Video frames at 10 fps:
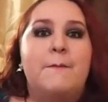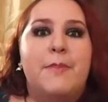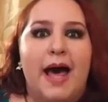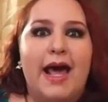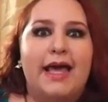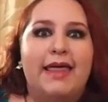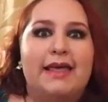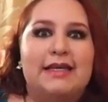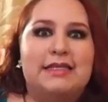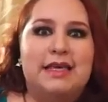para que
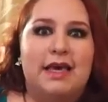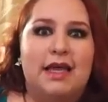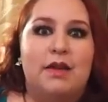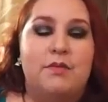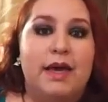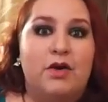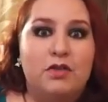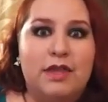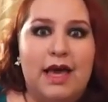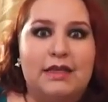desde él me
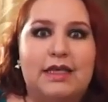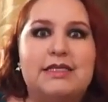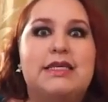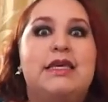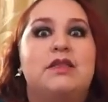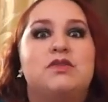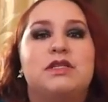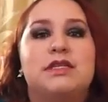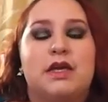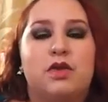contactes y
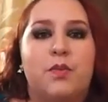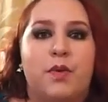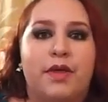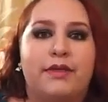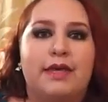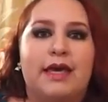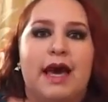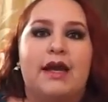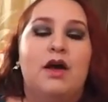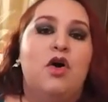entonces ya yo te pueda
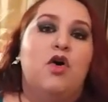indicar